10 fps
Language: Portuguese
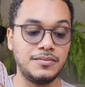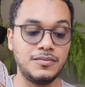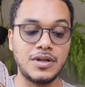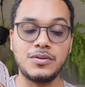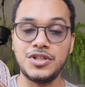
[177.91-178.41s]

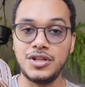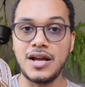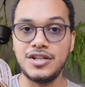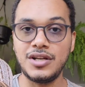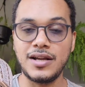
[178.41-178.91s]
uma
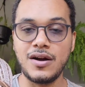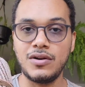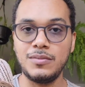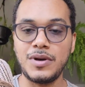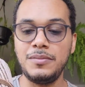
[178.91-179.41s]
quantidade legal
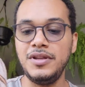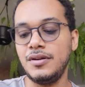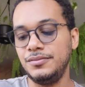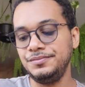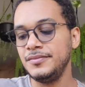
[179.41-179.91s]
aqui para mim,
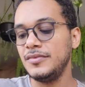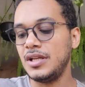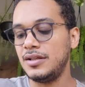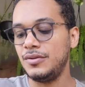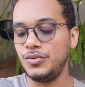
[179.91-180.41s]
então tá
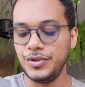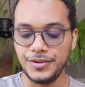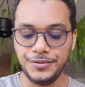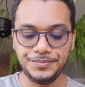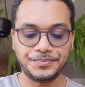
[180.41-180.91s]

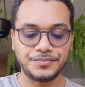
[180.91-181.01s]
tranquilo.